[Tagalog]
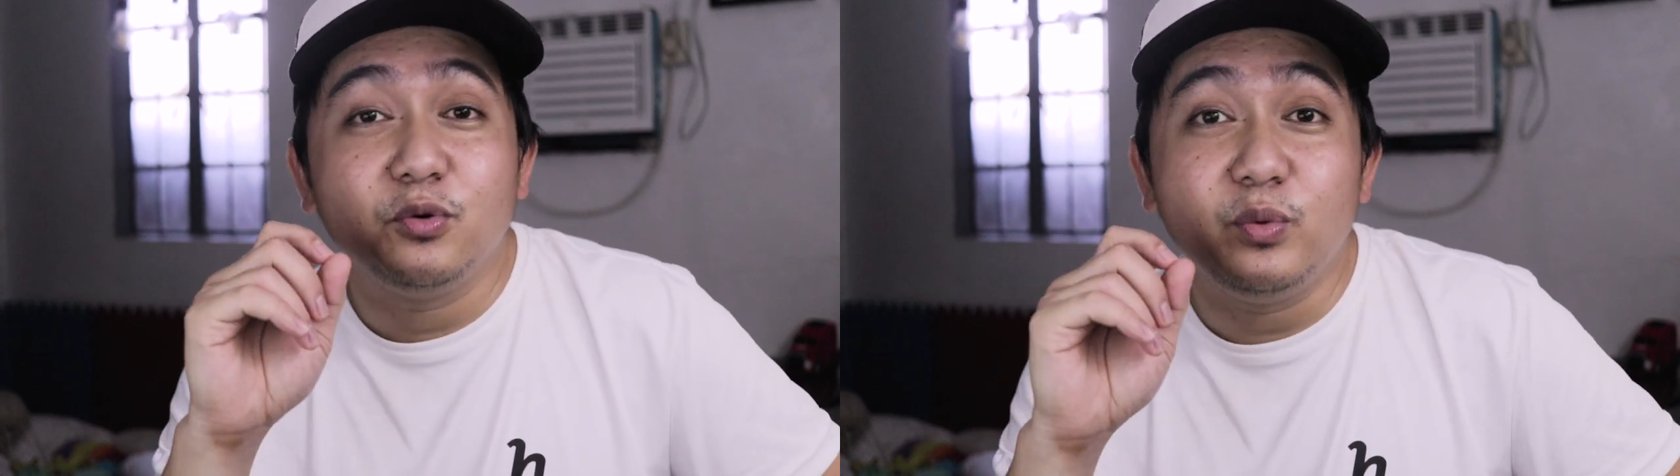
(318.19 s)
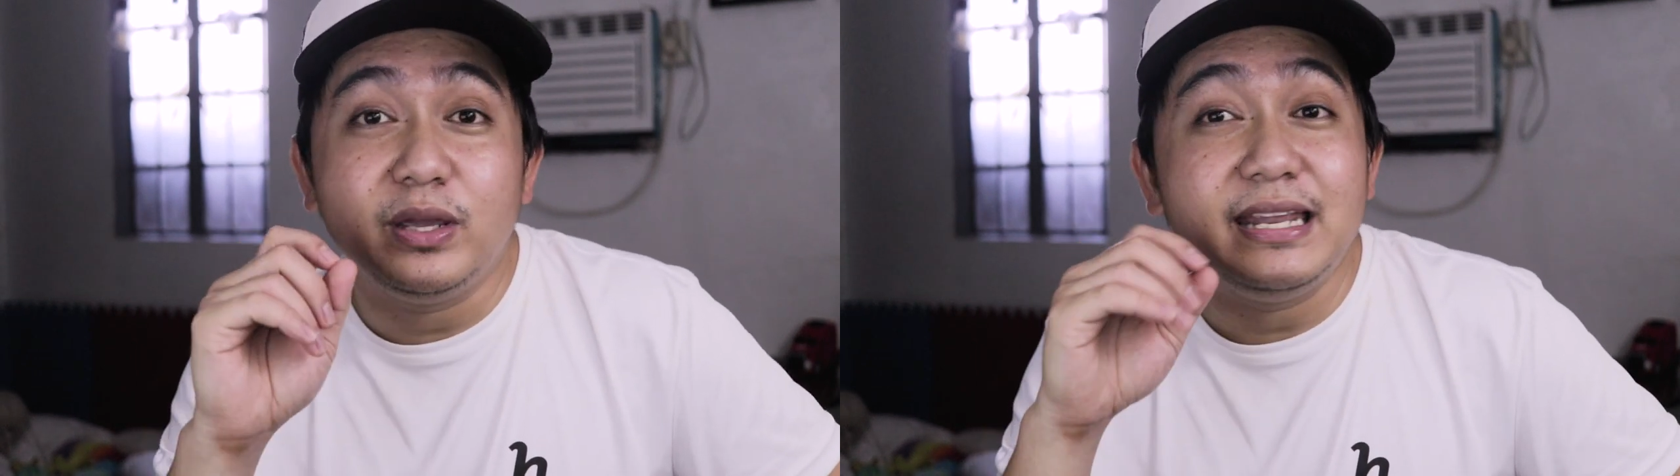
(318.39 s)

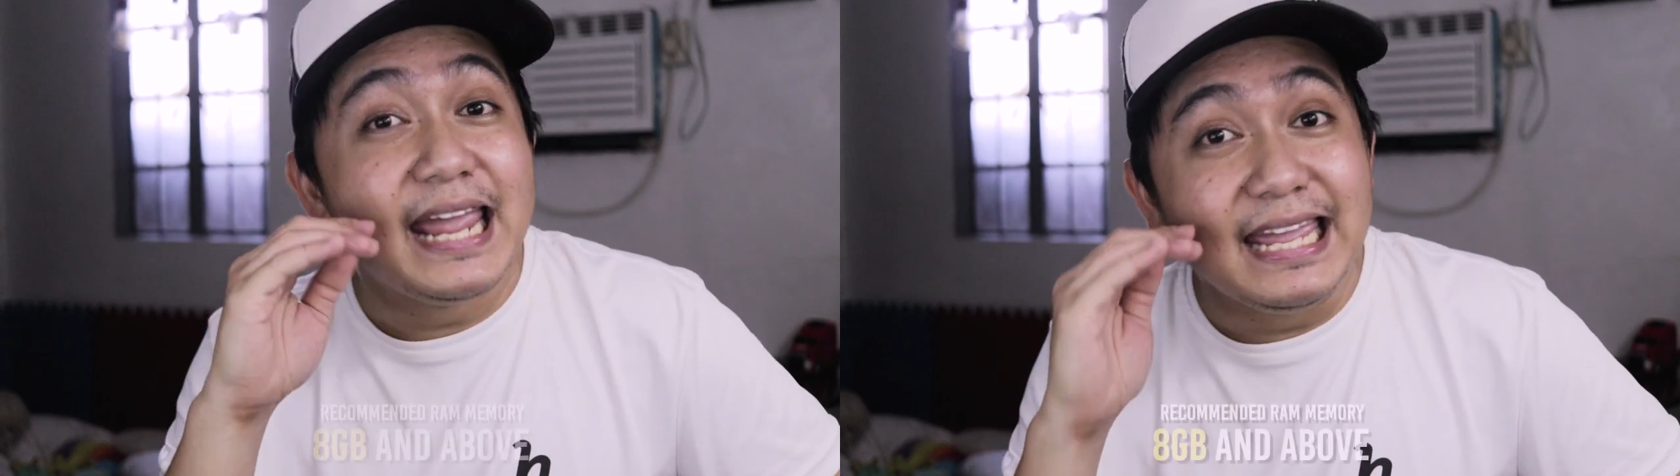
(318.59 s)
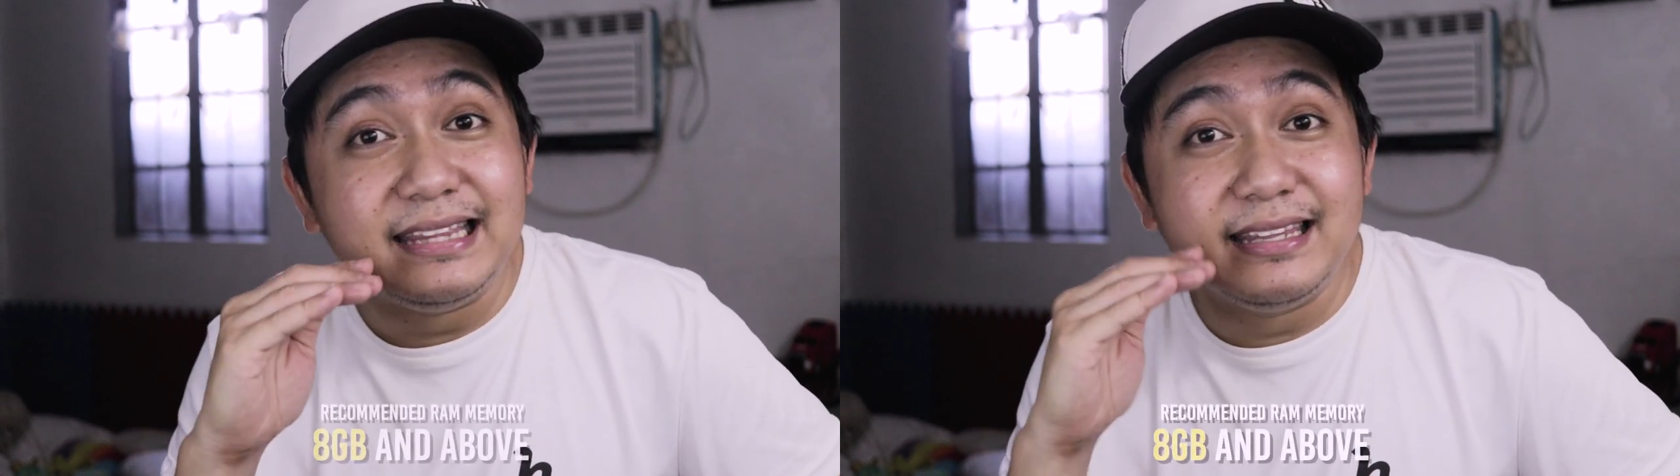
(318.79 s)
with
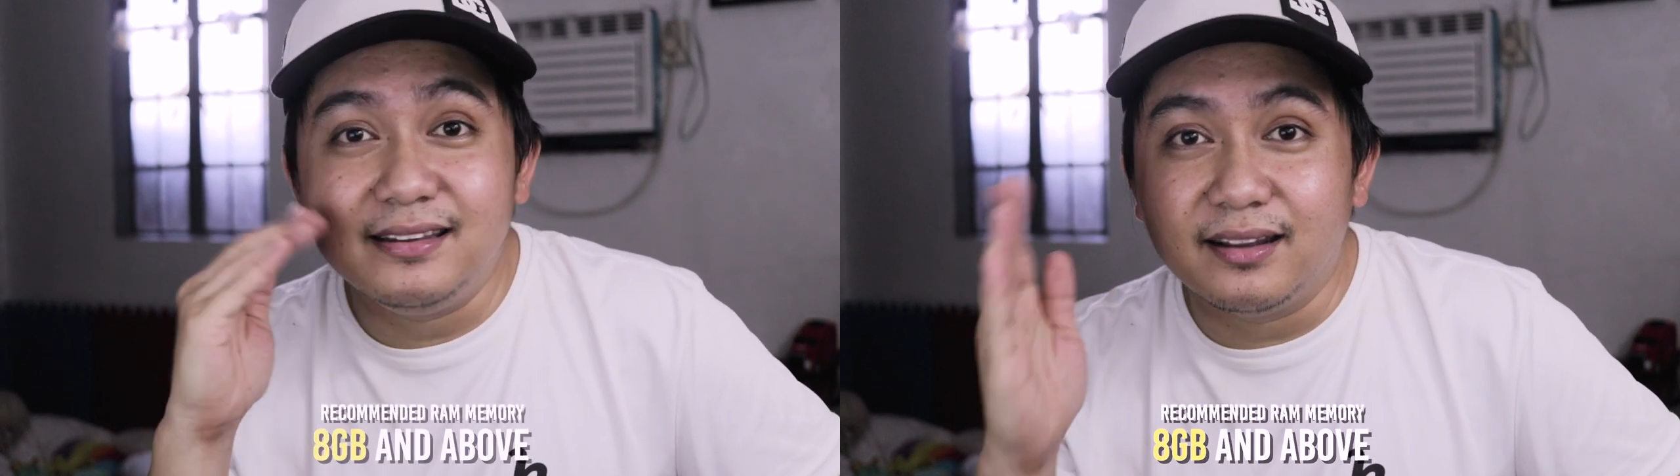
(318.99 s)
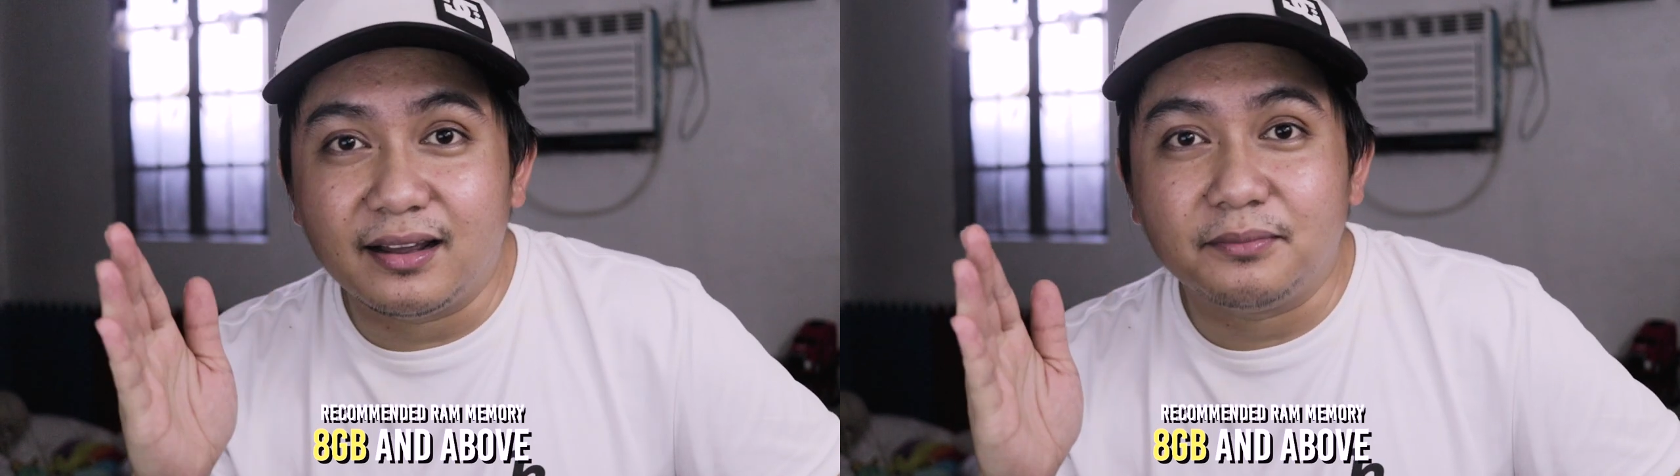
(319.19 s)

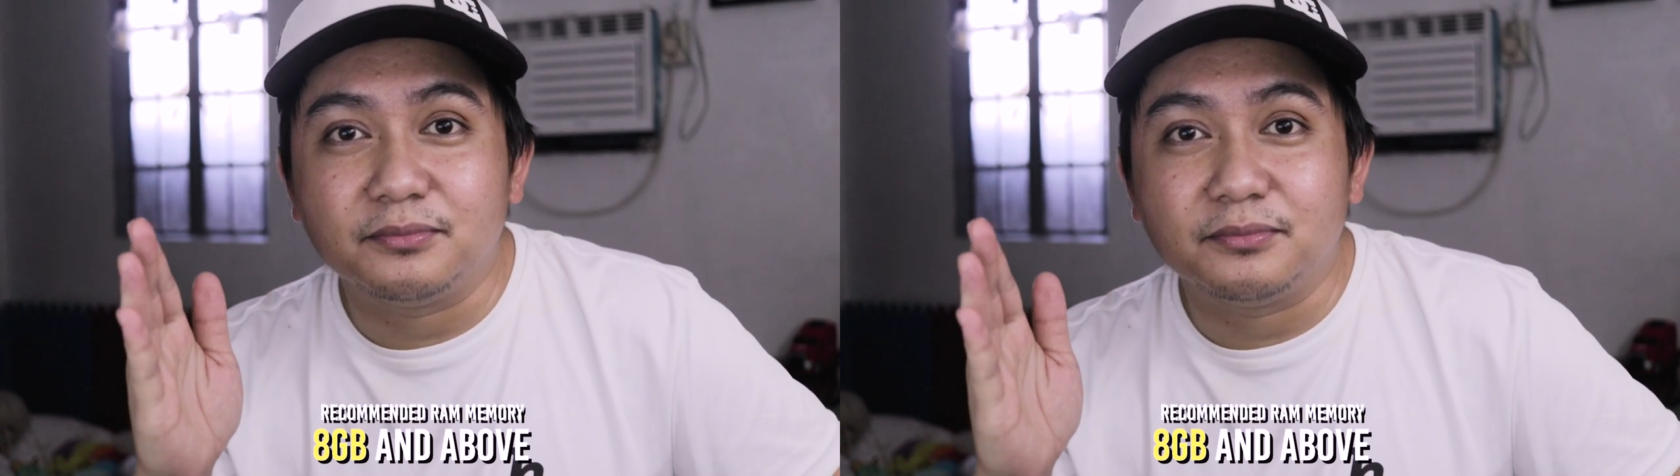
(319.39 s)
8GB